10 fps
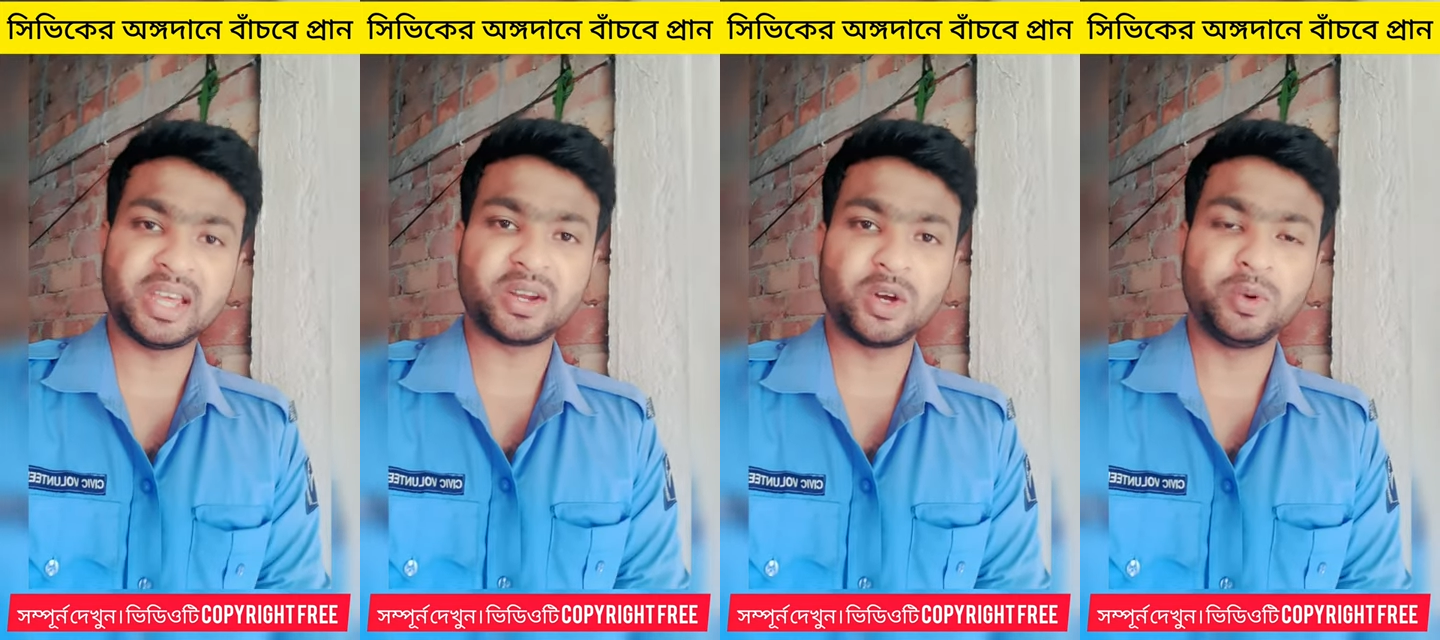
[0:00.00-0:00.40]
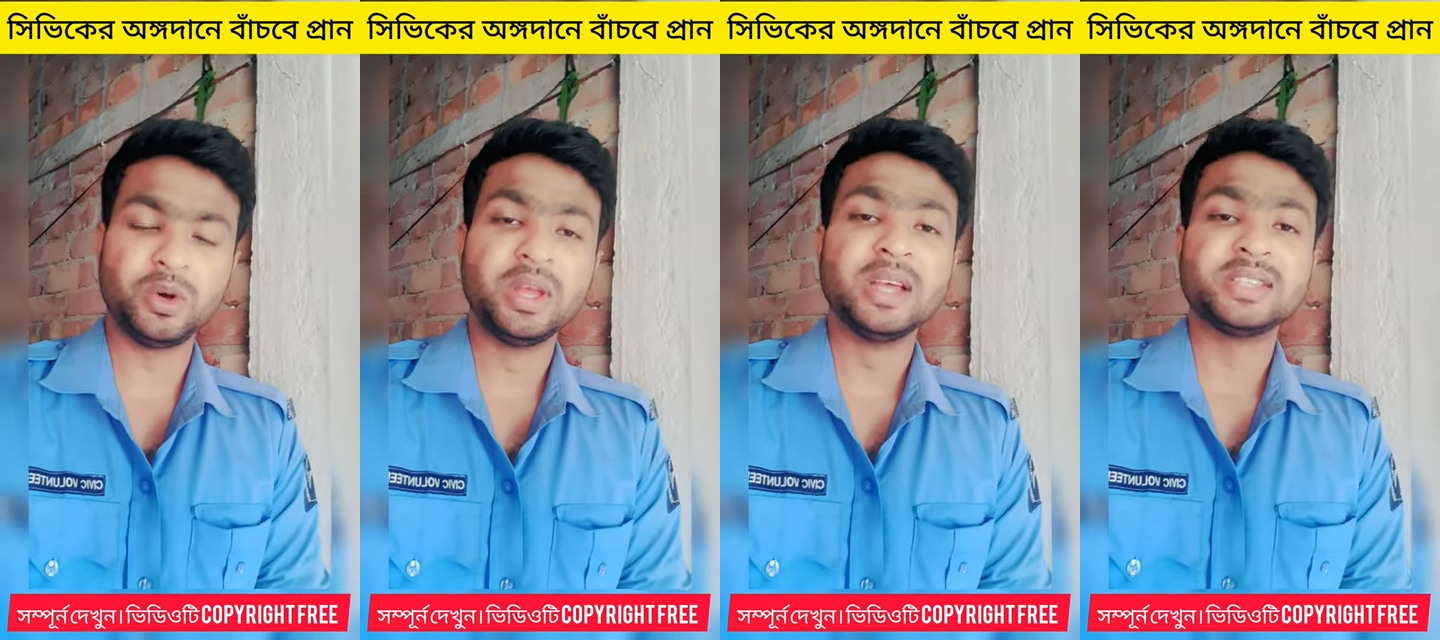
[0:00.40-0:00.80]
শেয়ার করব
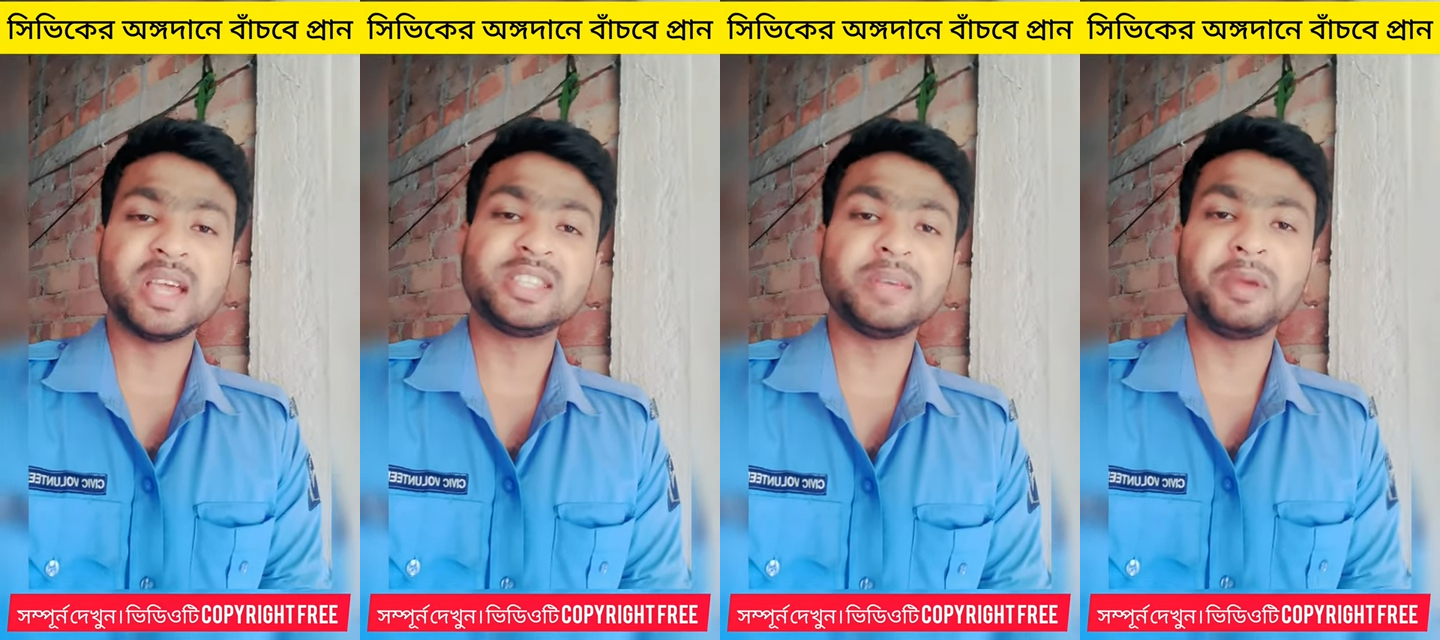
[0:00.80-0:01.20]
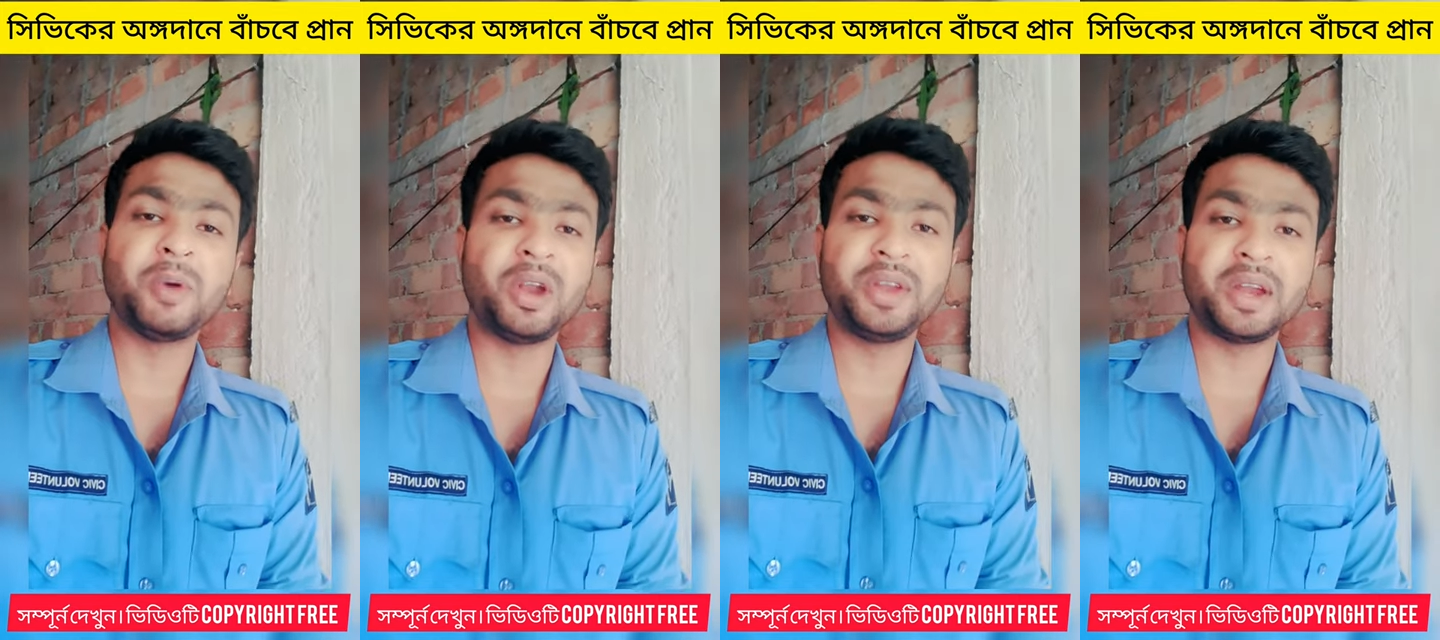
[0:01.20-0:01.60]
সেই সিভিক
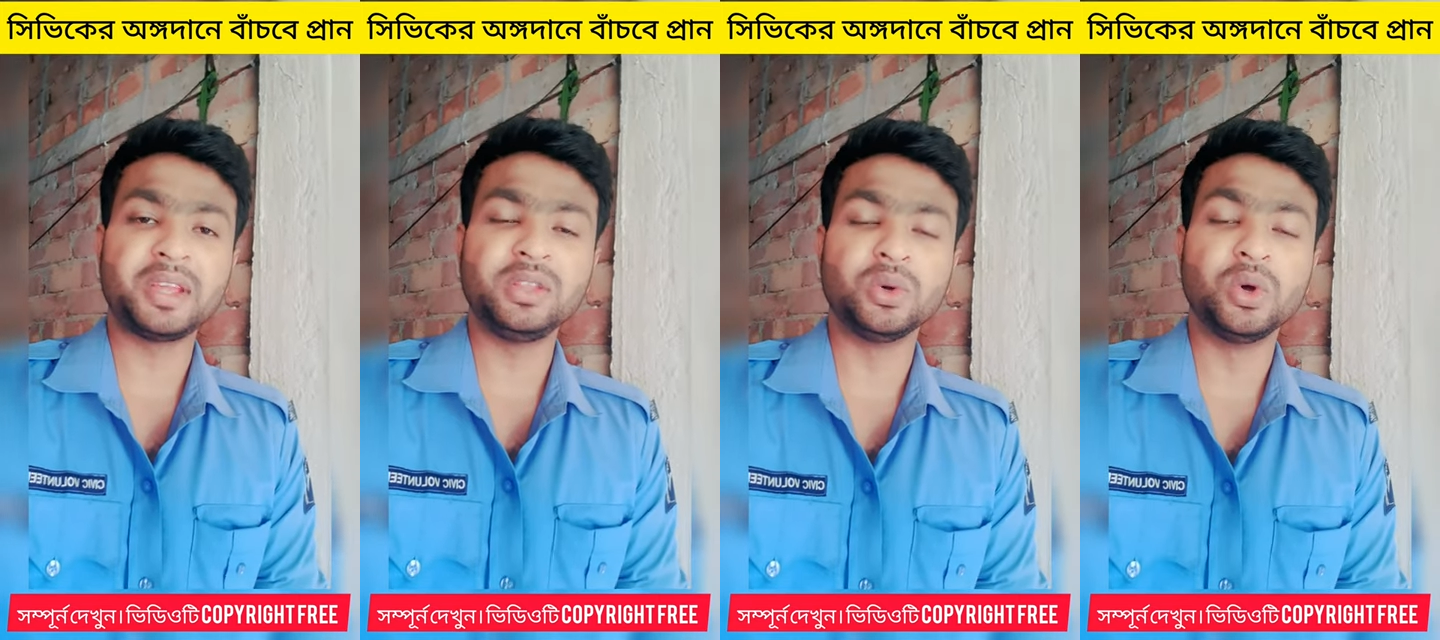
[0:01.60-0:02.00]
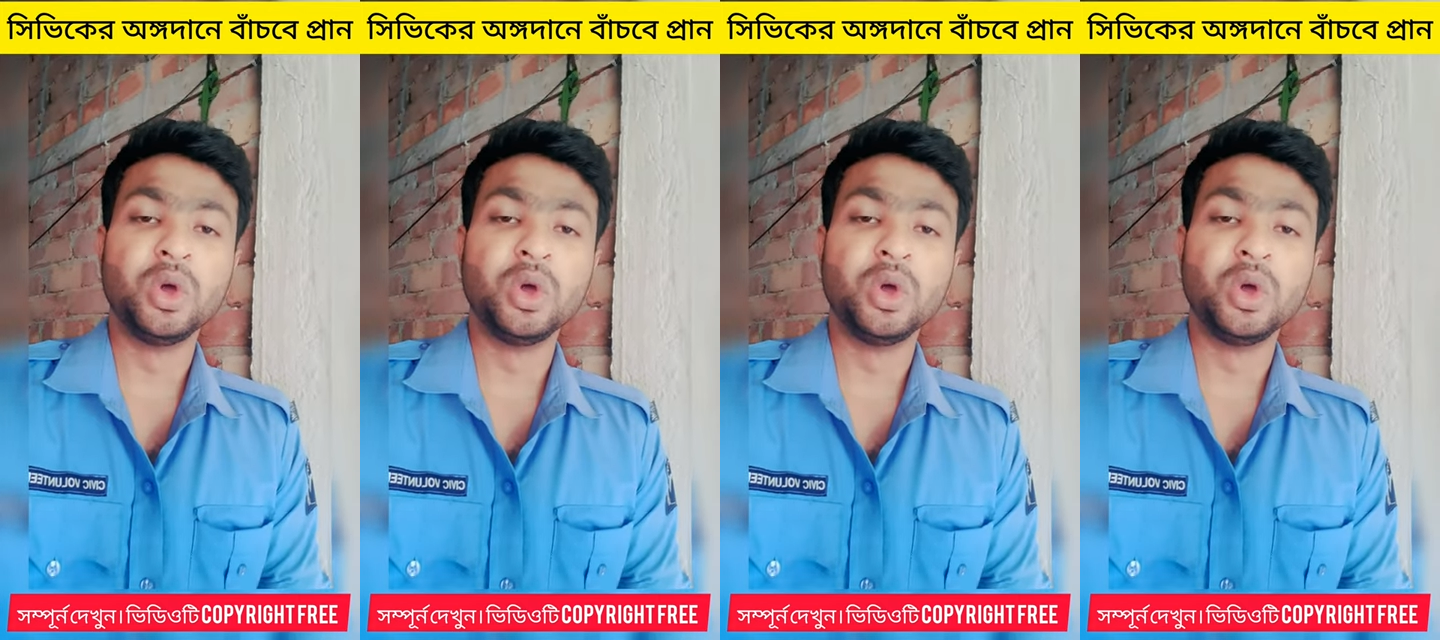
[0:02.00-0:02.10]
ভলেন্টিয়ার কিন্তু